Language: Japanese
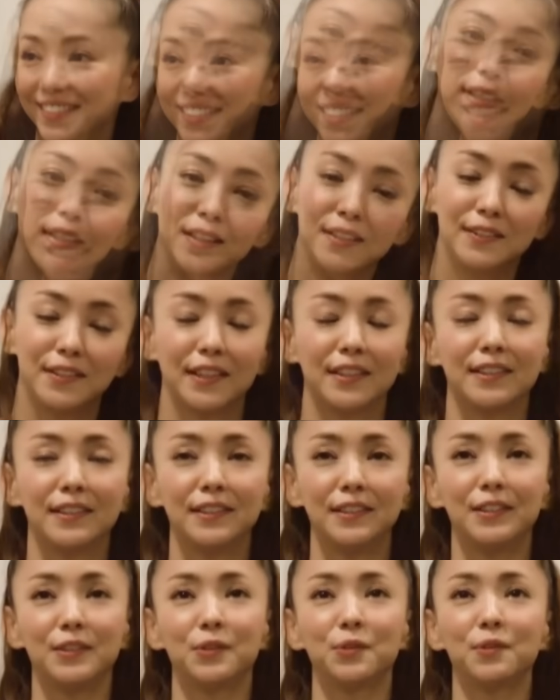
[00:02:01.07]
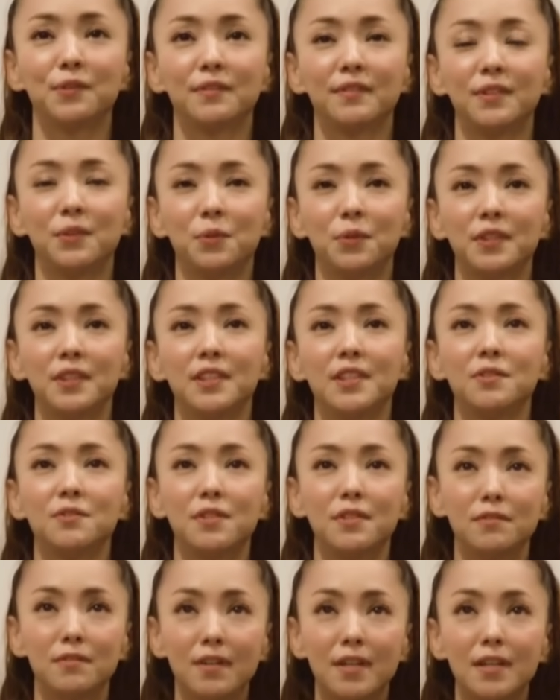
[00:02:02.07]
に私にとって沖
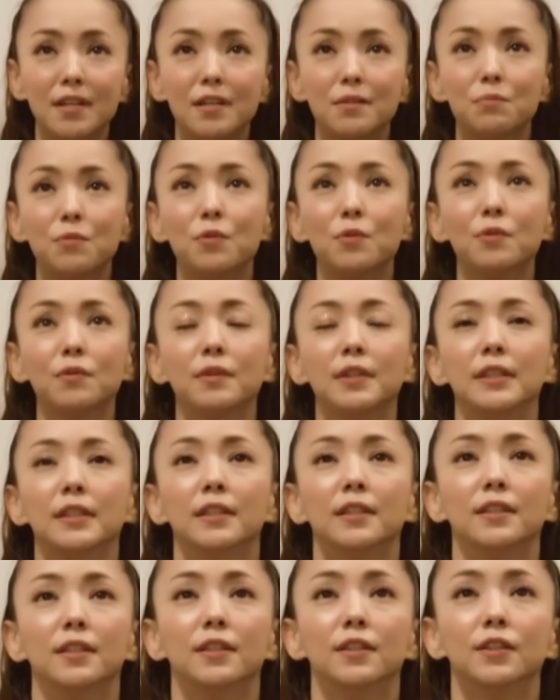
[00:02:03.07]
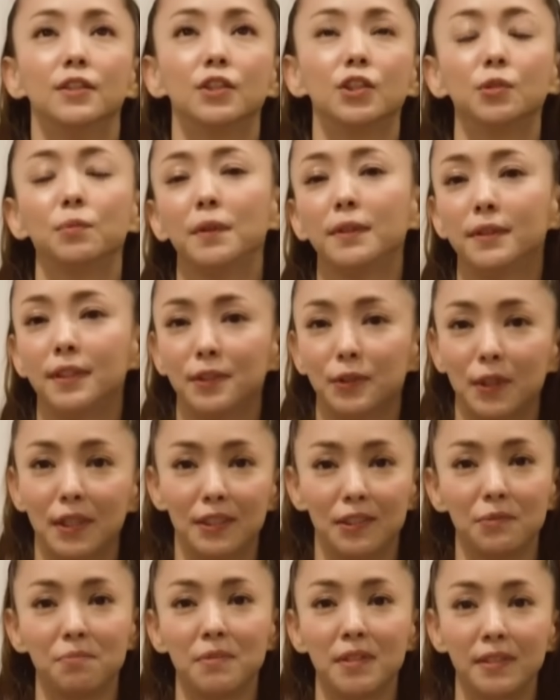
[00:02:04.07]
縄はもう全ての
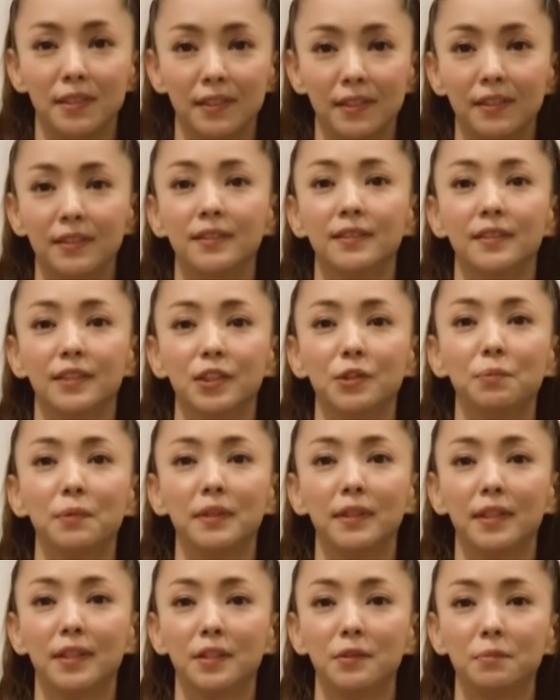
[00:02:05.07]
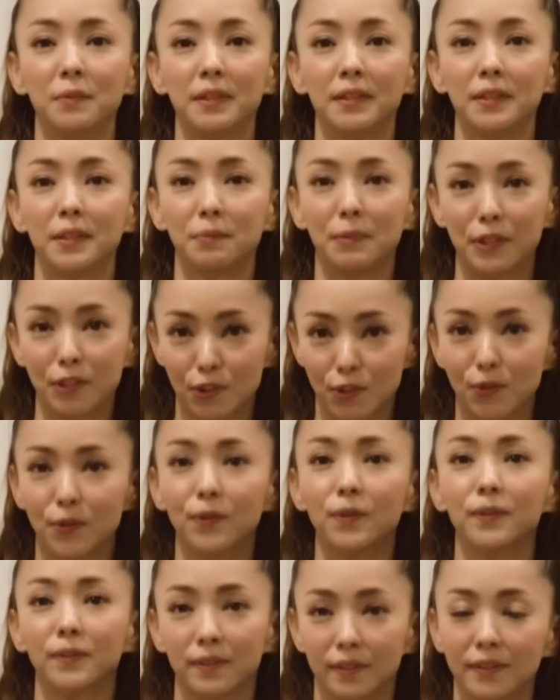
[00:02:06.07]
始まり全てが生まれた場所